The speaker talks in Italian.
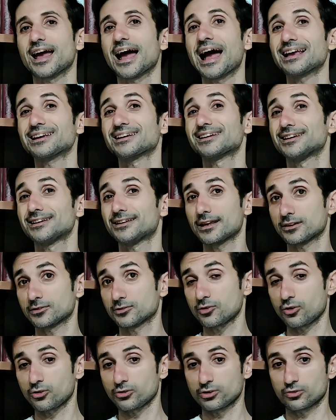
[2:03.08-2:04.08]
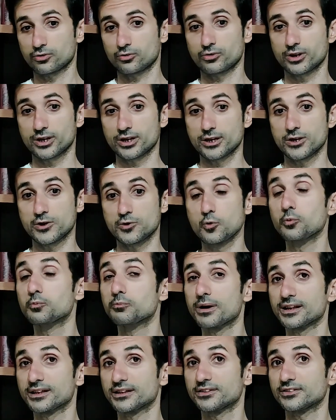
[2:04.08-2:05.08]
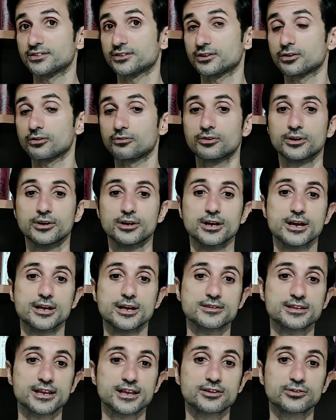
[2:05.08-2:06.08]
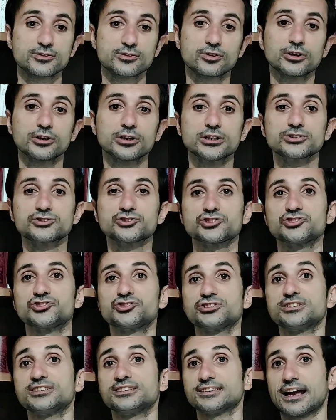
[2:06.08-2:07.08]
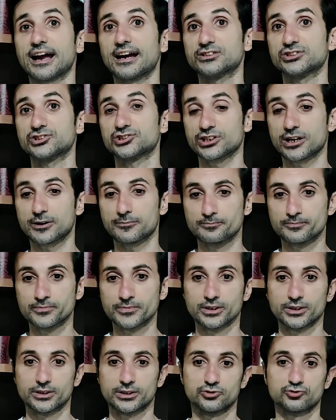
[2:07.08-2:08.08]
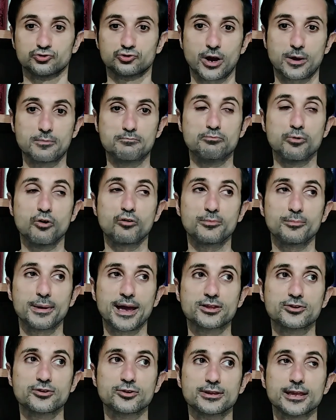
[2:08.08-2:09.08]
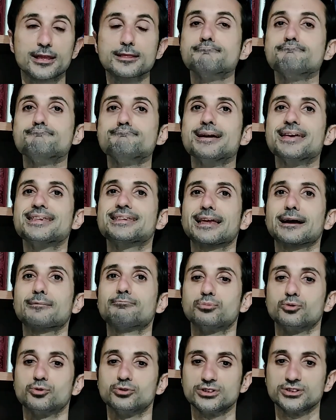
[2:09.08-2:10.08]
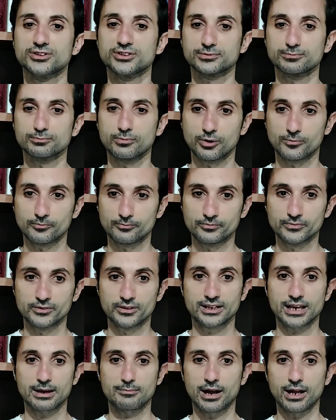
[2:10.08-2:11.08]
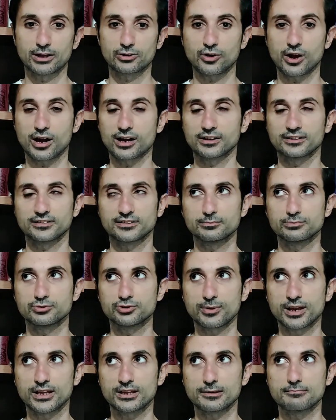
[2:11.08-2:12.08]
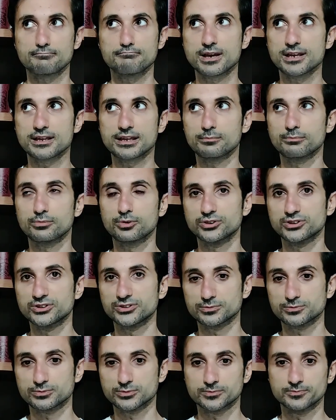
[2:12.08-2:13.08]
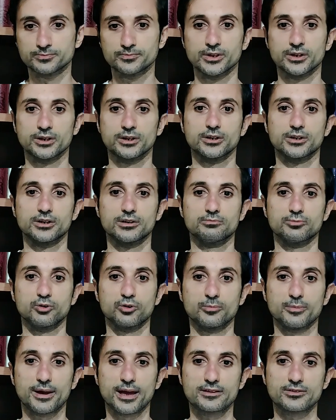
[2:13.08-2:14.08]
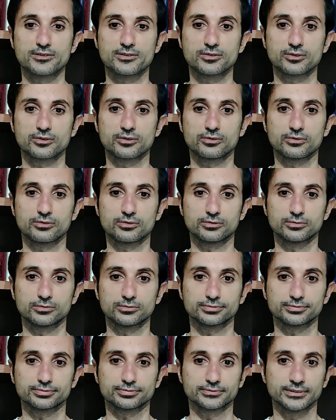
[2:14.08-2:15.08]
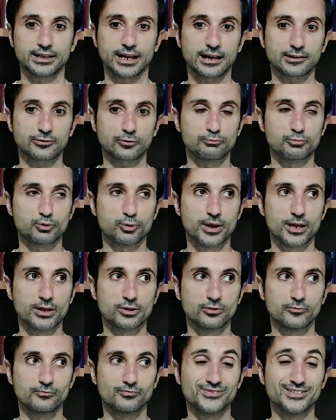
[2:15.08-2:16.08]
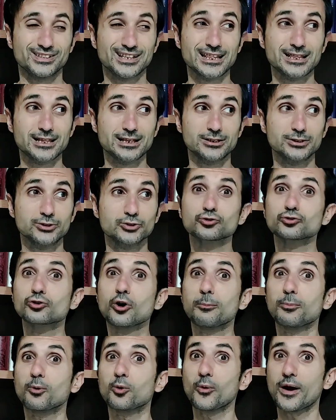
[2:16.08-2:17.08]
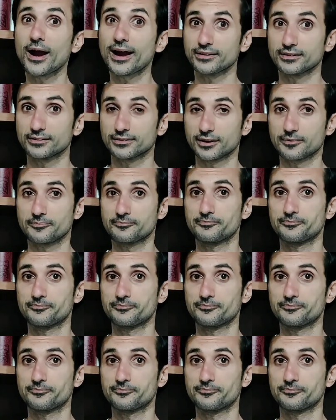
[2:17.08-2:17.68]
architettonico e urbanistico detto Shinjin Taisha, cioè movimento del metabolismo, chiamato anche semplicemente metabolismo, movimento nato più o meno nel dopoguerra,